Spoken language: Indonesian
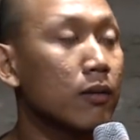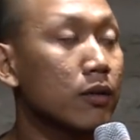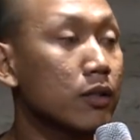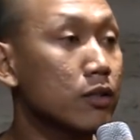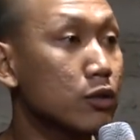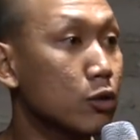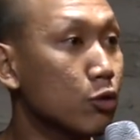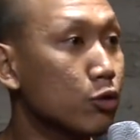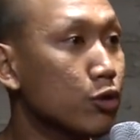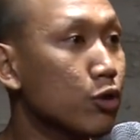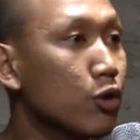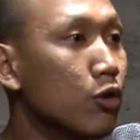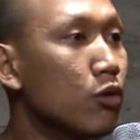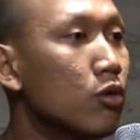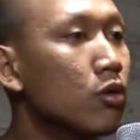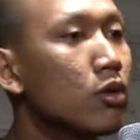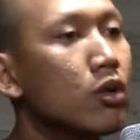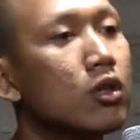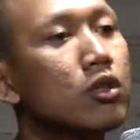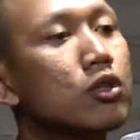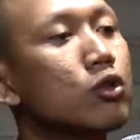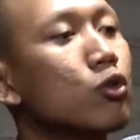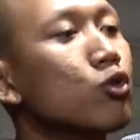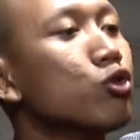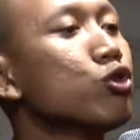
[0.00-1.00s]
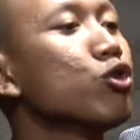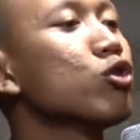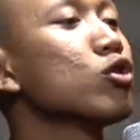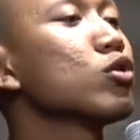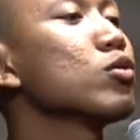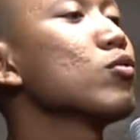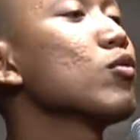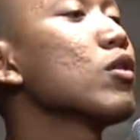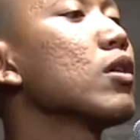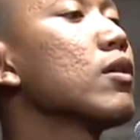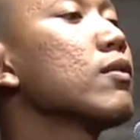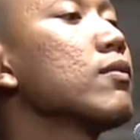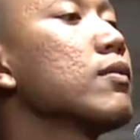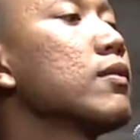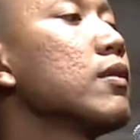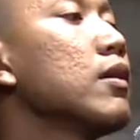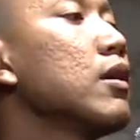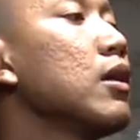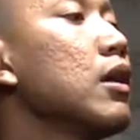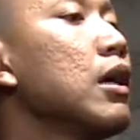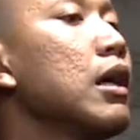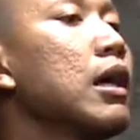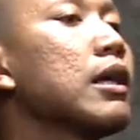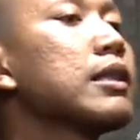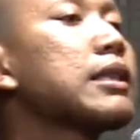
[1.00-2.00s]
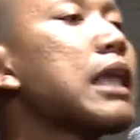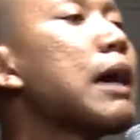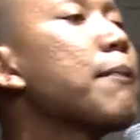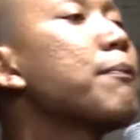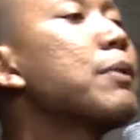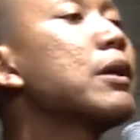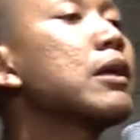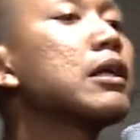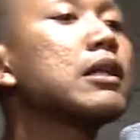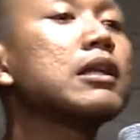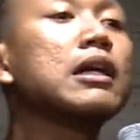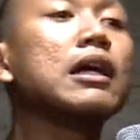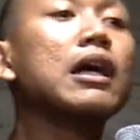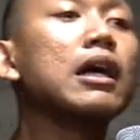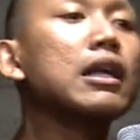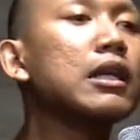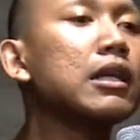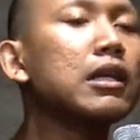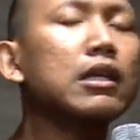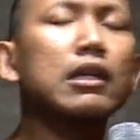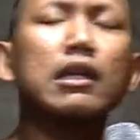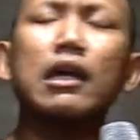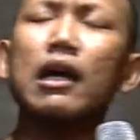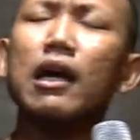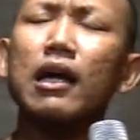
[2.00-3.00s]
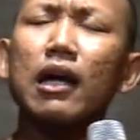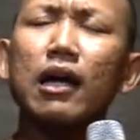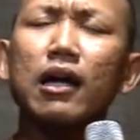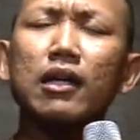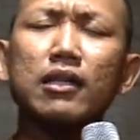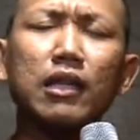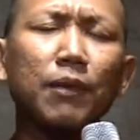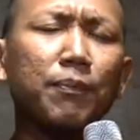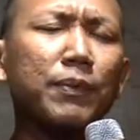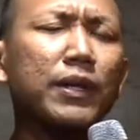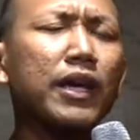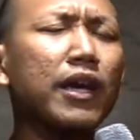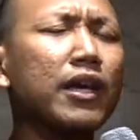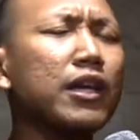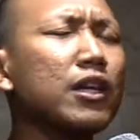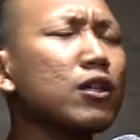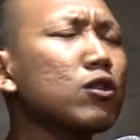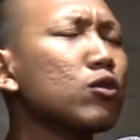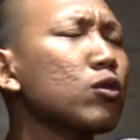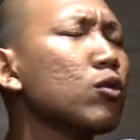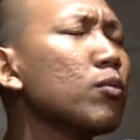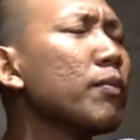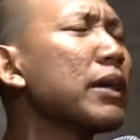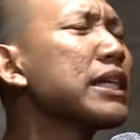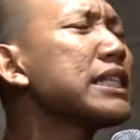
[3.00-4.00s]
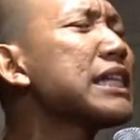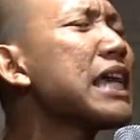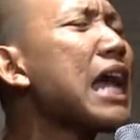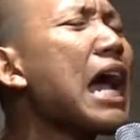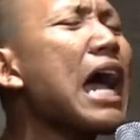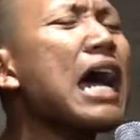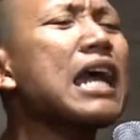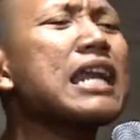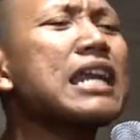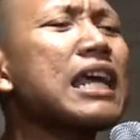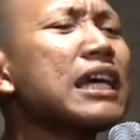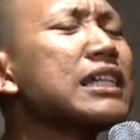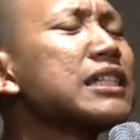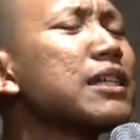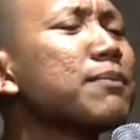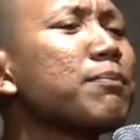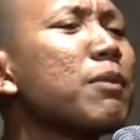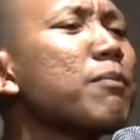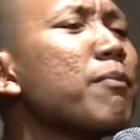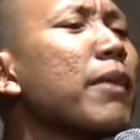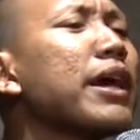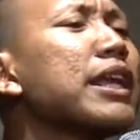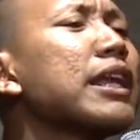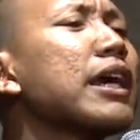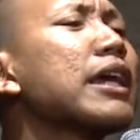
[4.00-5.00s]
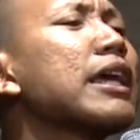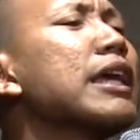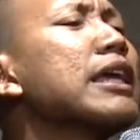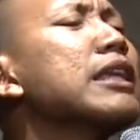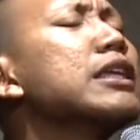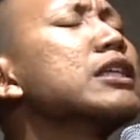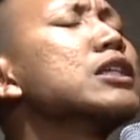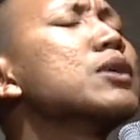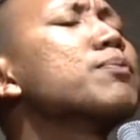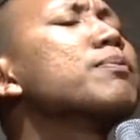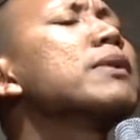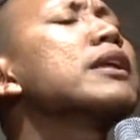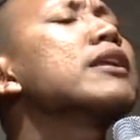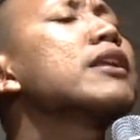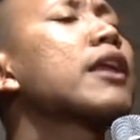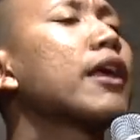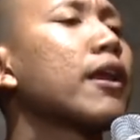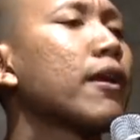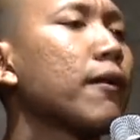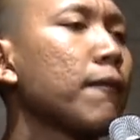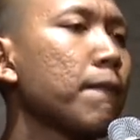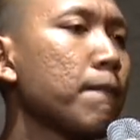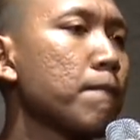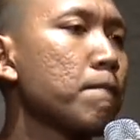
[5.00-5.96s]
Setuju? Setuju semua. Tapi dengan de, uh, tapi kayak gitu masih ada aja pemain yang indisipliner.